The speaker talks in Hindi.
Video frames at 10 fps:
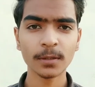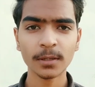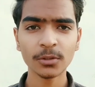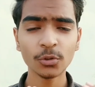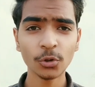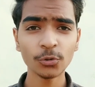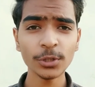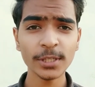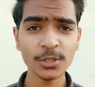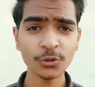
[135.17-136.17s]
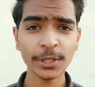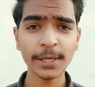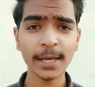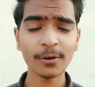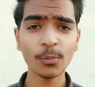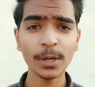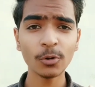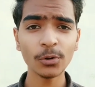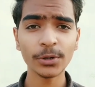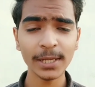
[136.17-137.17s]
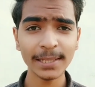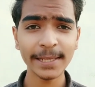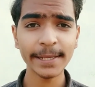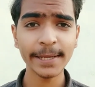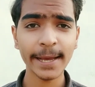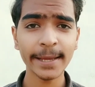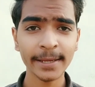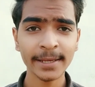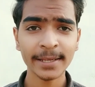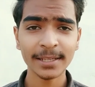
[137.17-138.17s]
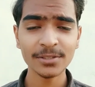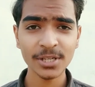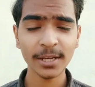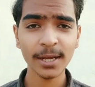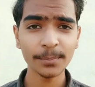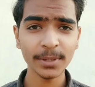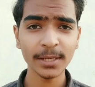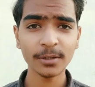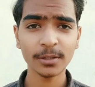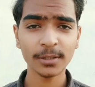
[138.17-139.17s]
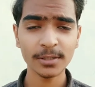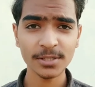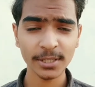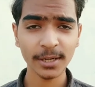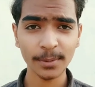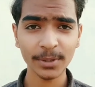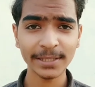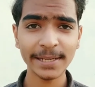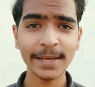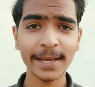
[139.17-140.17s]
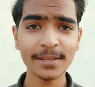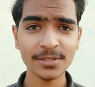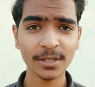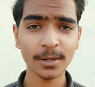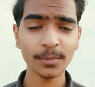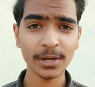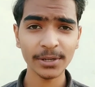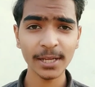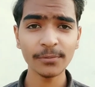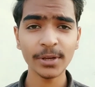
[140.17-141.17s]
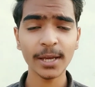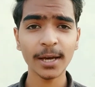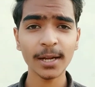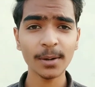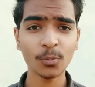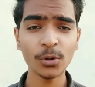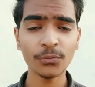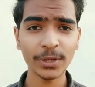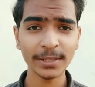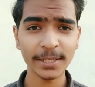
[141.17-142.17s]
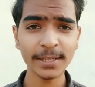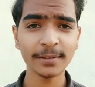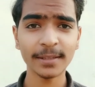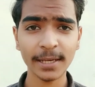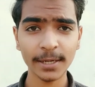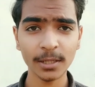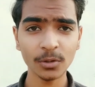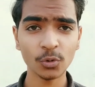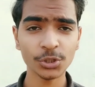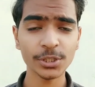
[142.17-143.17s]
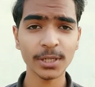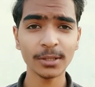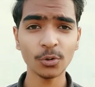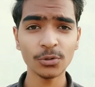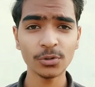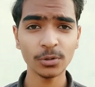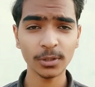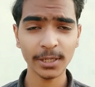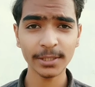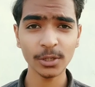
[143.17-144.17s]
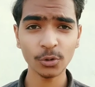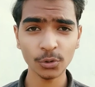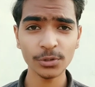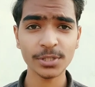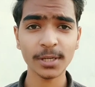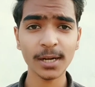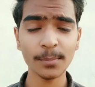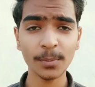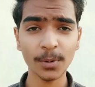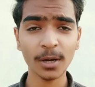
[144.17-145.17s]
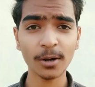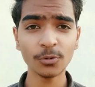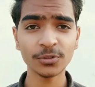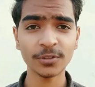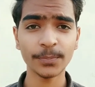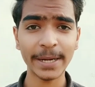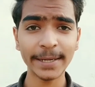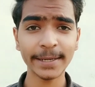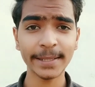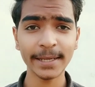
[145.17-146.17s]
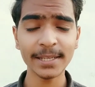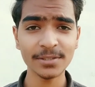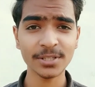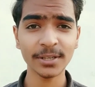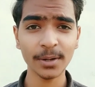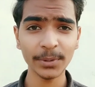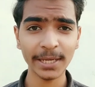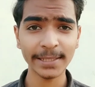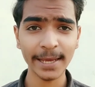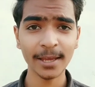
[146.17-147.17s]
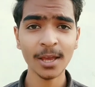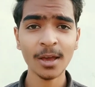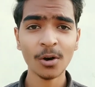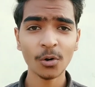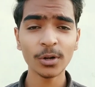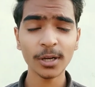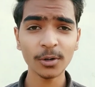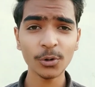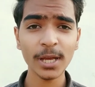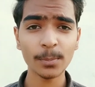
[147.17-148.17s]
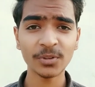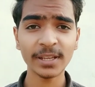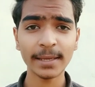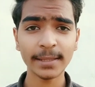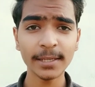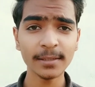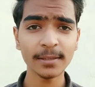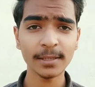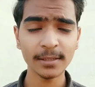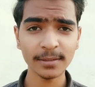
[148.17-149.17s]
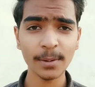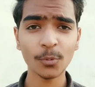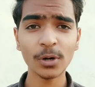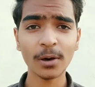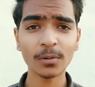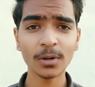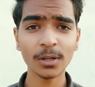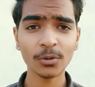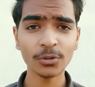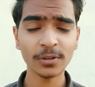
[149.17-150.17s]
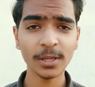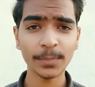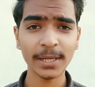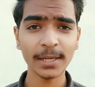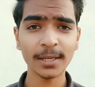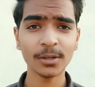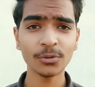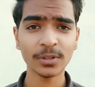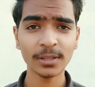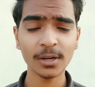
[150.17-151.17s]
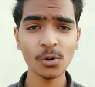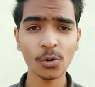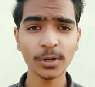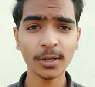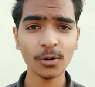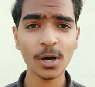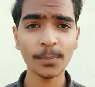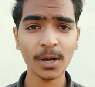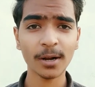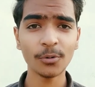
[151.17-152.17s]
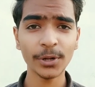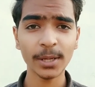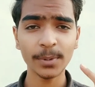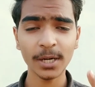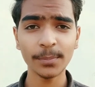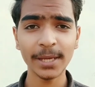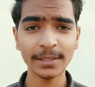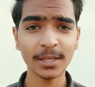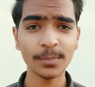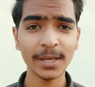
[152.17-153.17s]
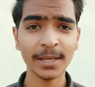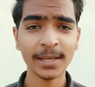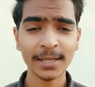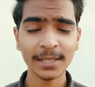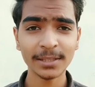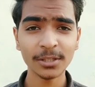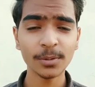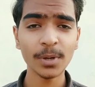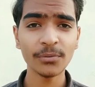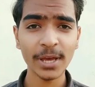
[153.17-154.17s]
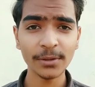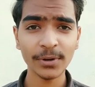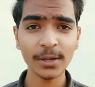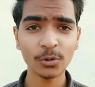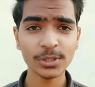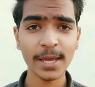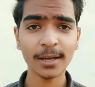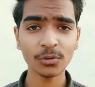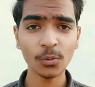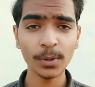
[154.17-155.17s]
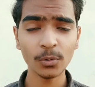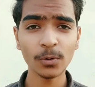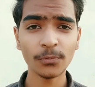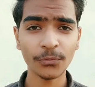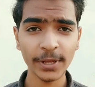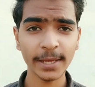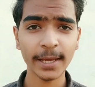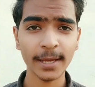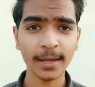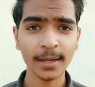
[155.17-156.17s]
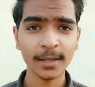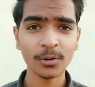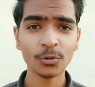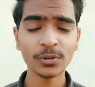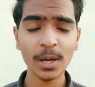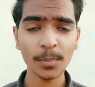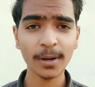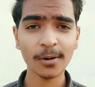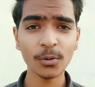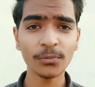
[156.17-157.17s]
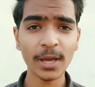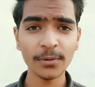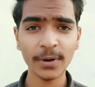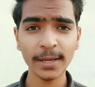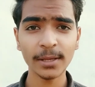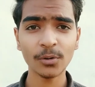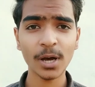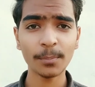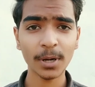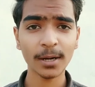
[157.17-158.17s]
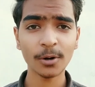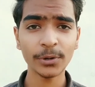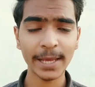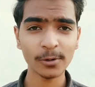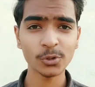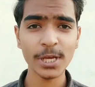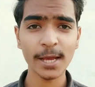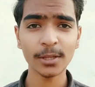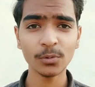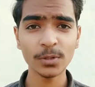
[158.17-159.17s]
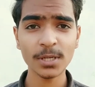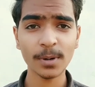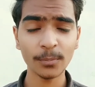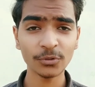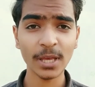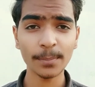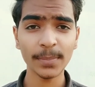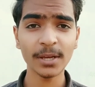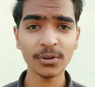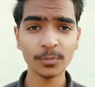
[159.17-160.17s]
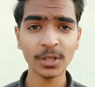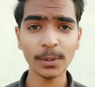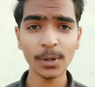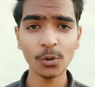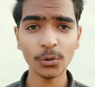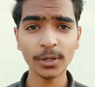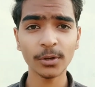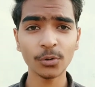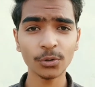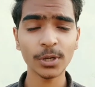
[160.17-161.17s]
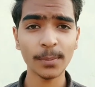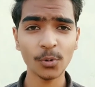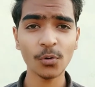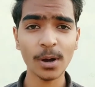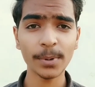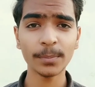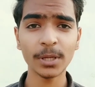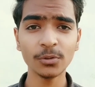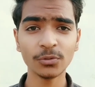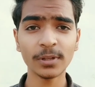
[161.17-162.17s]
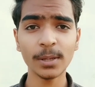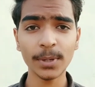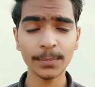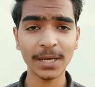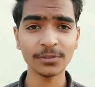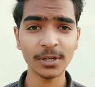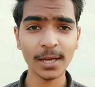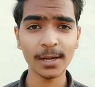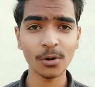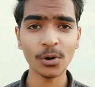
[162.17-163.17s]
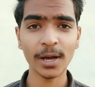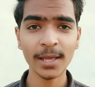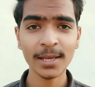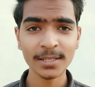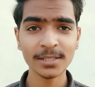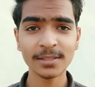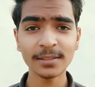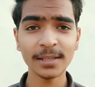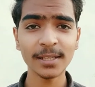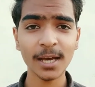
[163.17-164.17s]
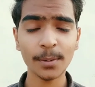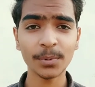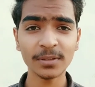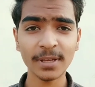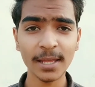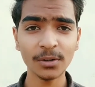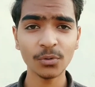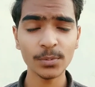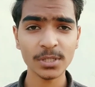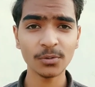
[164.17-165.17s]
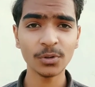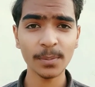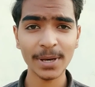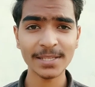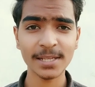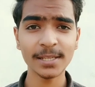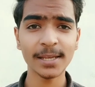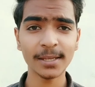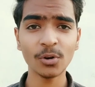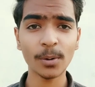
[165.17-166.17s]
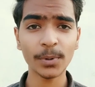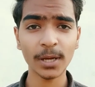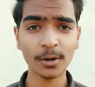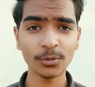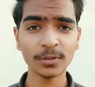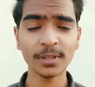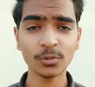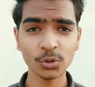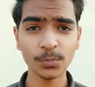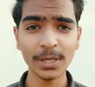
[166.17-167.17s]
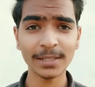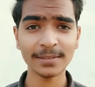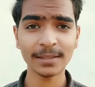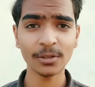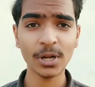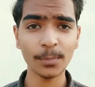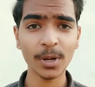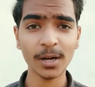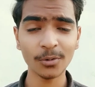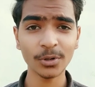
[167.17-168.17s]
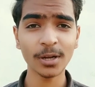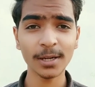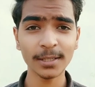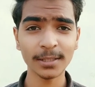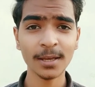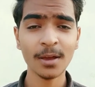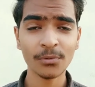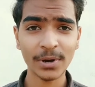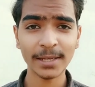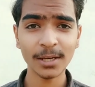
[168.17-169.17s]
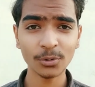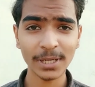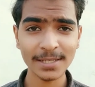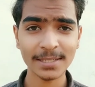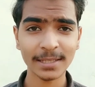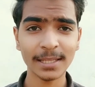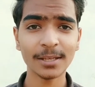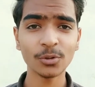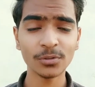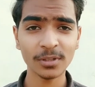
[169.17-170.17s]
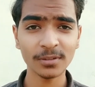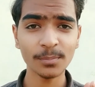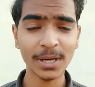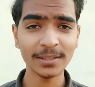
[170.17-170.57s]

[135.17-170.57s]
तो दोस्तों ये जो तरीका है वो बिल्कुल रियल तरीका है इंस्टाग्राम ने इंस्टाग्राम का तरीका है इंस्टाग्राम का रियल वे है अगर आप कोई फेक तरीके से करने की कोशिश करते हो करते हो तो इंस्टाग्राम आपका अकाउंट सस्पेंड कर देगा इंस्टाग्राम कहता है और अगर कोई आपसे कहता है कि इस ऐप को डाउनलोड करो इस लिंक पे क्लिक करो इसके अंदर लॉगिन करो आपका अकाउंट एक मिनट में एक दिन में इतने दिन में वेरीफाई हो जाएगा तो वो बिल्कुल फेक है उससे आपका अकाउंट वेरीफाई नहीं होगा आपका अकाउंट हैक हो जाएगा क्योंकि जब आप उस ऐप में या वेबसाइट पर लॉगिन करोगे तो आपको वहाँ पे अपना यूज़र नेम एंड पासवर्ड डालना होगा जिसके ज़रिए आपकी सारी इन्फॉर्मेशन उनके पास चली जाएगी वो आपके अकाउंट के साथ कुछ भी कर सकते हैं और आपका अकाउंट का गलत फ़ायदा उठा सकते हैं तो इसके जिम्मा